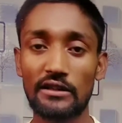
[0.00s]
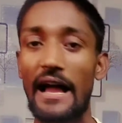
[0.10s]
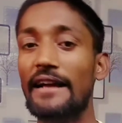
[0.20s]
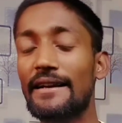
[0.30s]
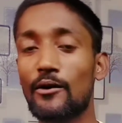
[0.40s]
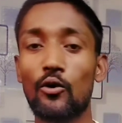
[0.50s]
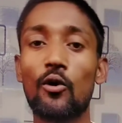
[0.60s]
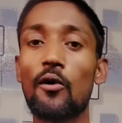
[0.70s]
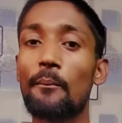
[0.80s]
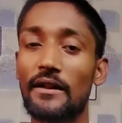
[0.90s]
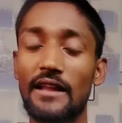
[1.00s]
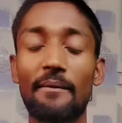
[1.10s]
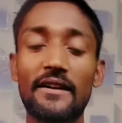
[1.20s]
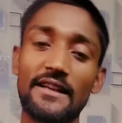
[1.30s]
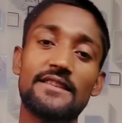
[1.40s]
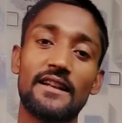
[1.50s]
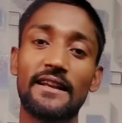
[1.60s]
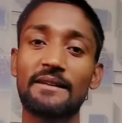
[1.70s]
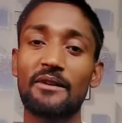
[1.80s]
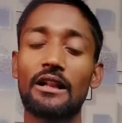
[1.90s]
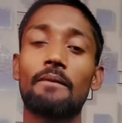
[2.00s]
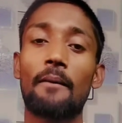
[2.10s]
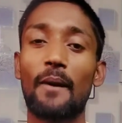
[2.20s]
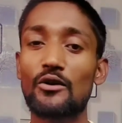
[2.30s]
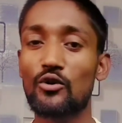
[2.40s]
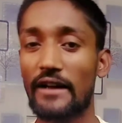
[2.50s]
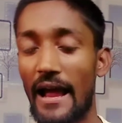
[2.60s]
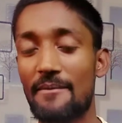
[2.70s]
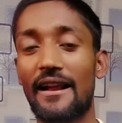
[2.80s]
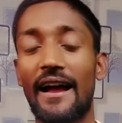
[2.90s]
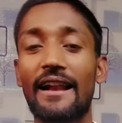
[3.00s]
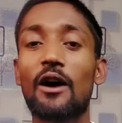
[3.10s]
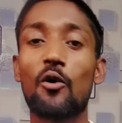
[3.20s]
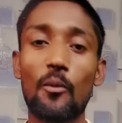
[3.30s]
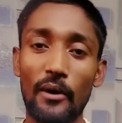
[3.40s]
ताकि लोगों को पता भी नहीं चले कि मतलब आपका जो कैमरा है ना